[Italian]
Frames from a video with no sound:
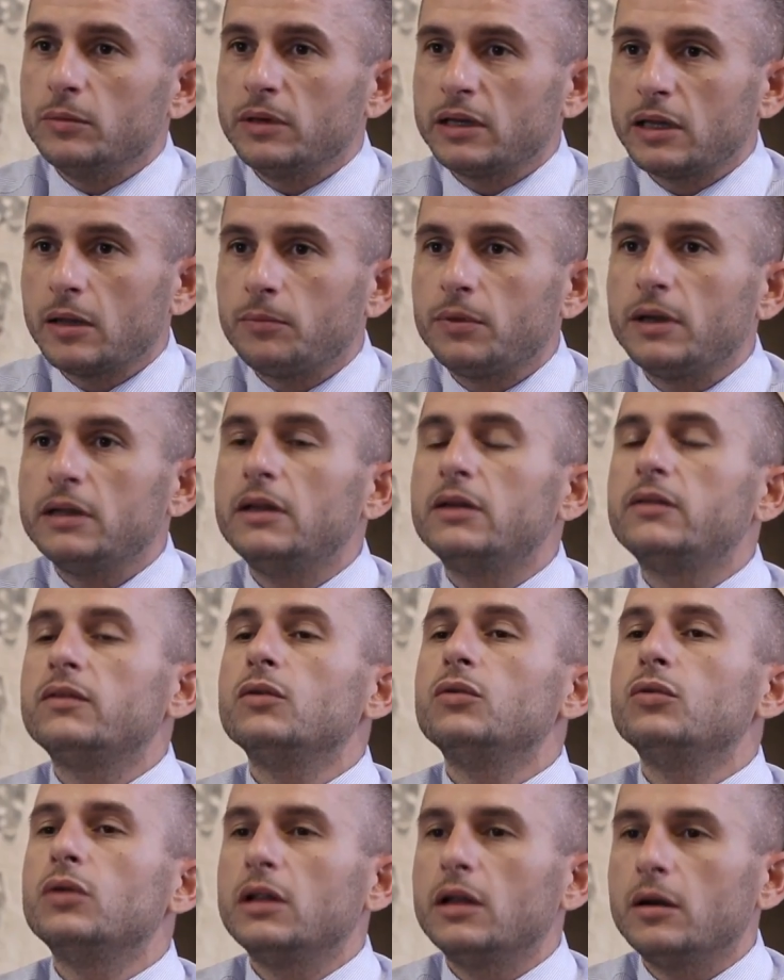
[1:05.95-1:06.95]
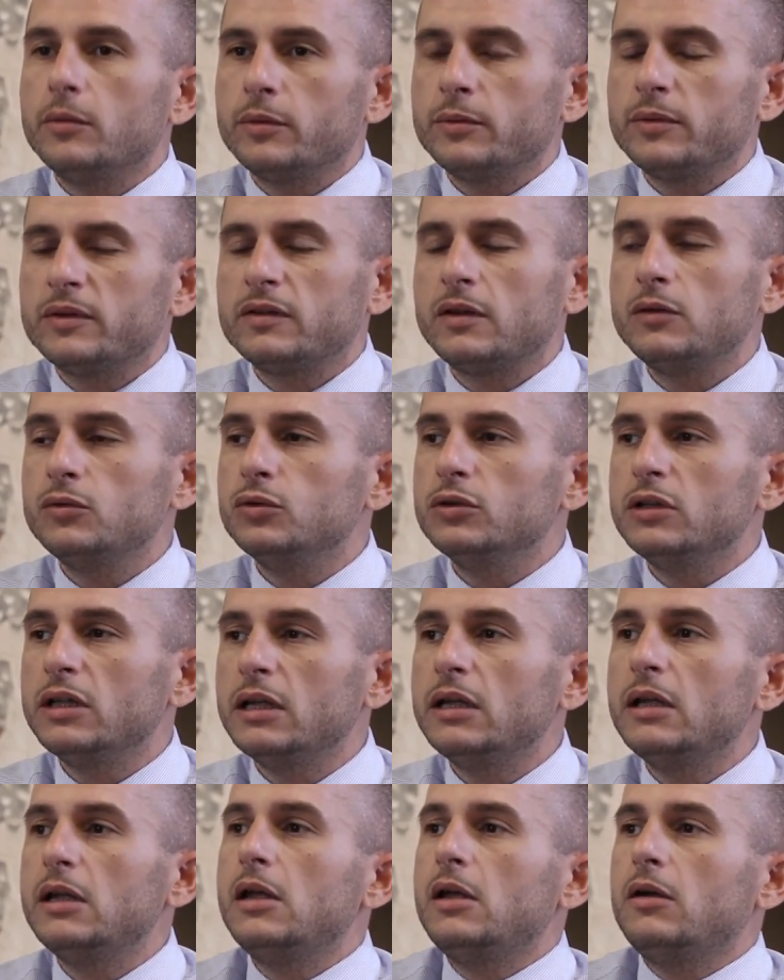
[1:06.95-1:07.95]
perché prendersi cura della propria
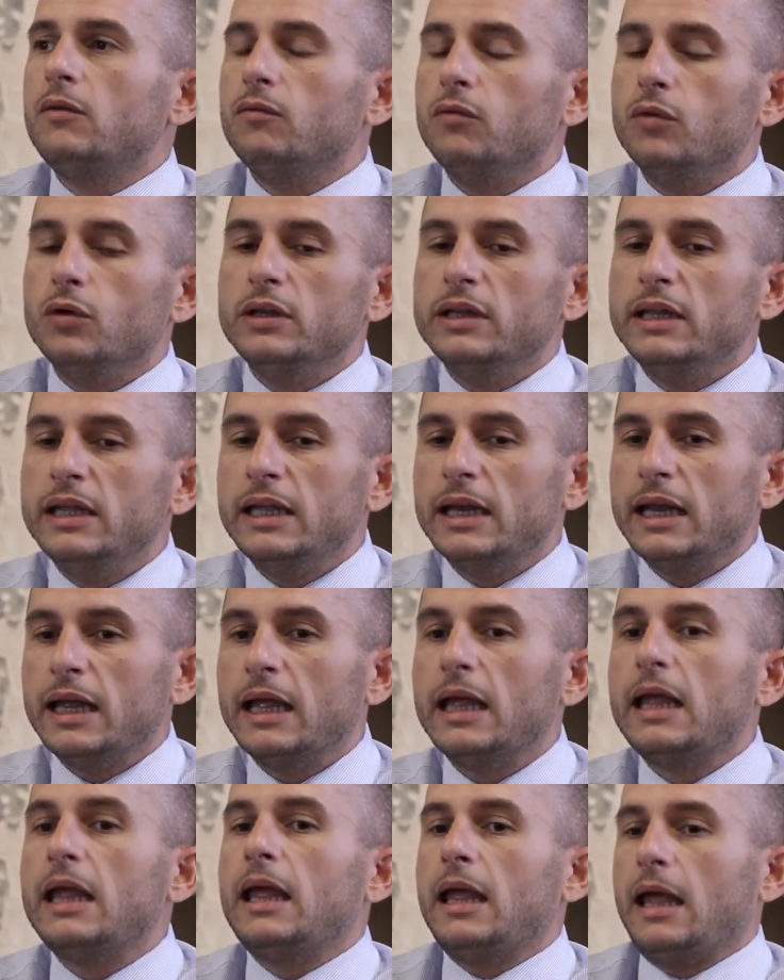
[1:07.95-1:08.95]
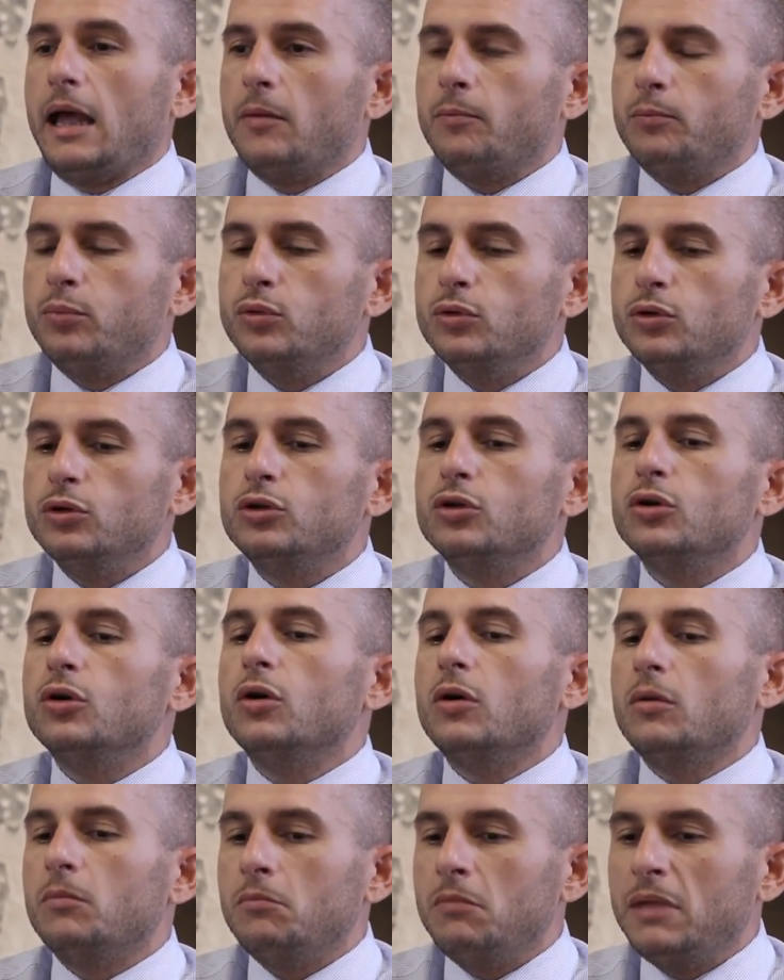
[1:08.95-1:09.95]
salute vuol dire
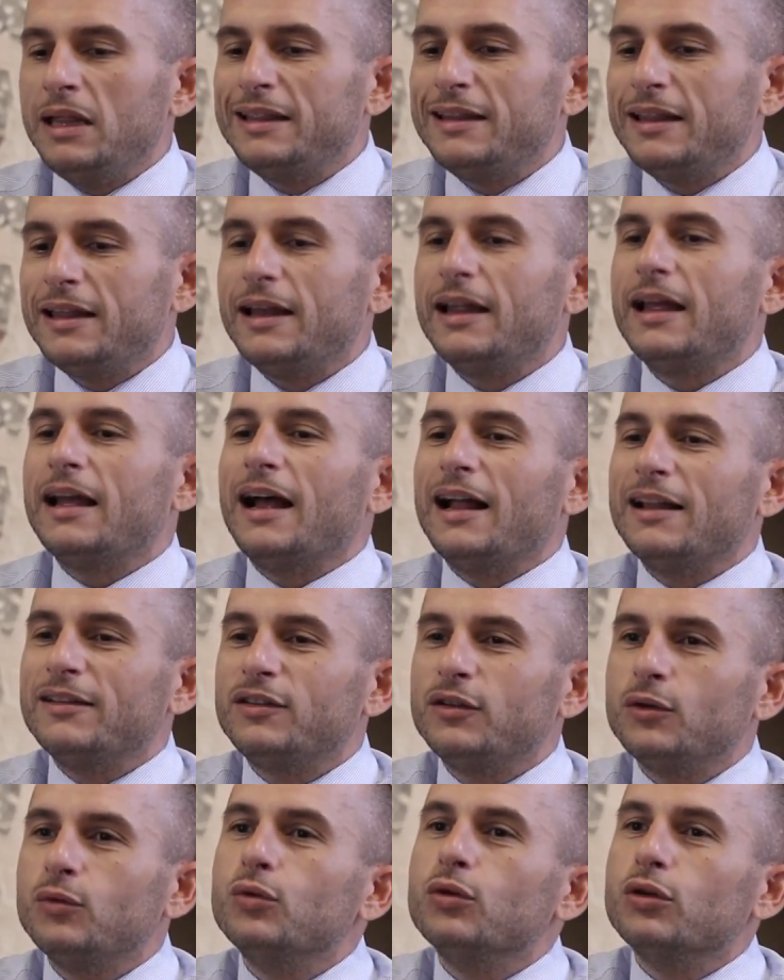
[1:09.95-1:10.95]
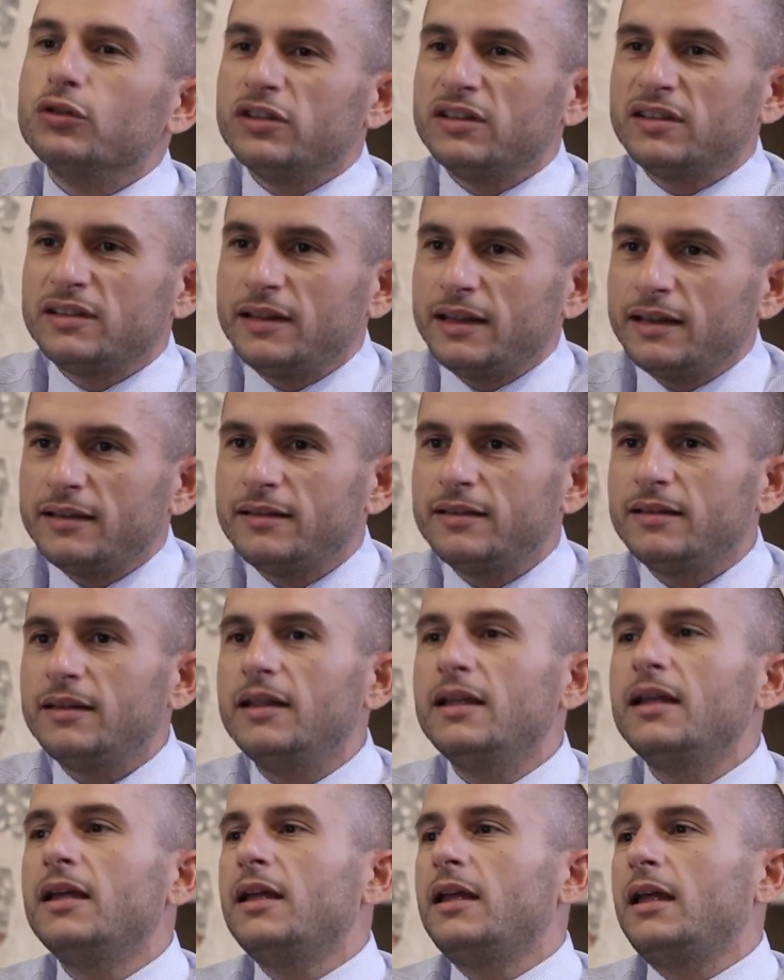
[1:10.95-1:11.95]
appunto mettere al sicuro se
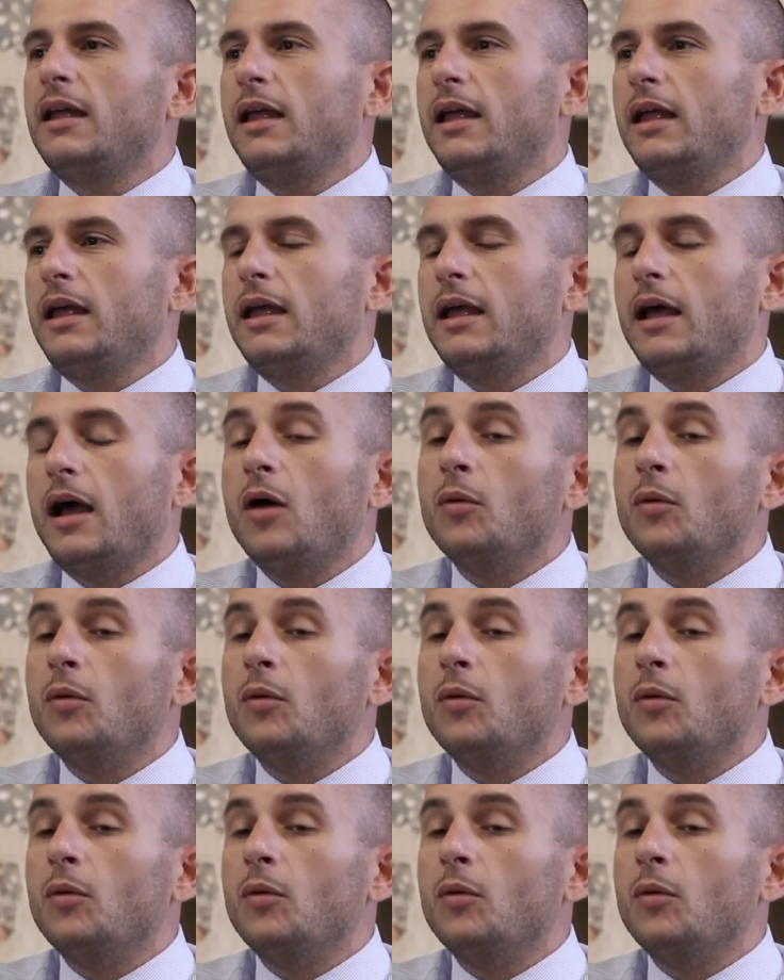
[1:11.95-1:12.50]
stessi, eh,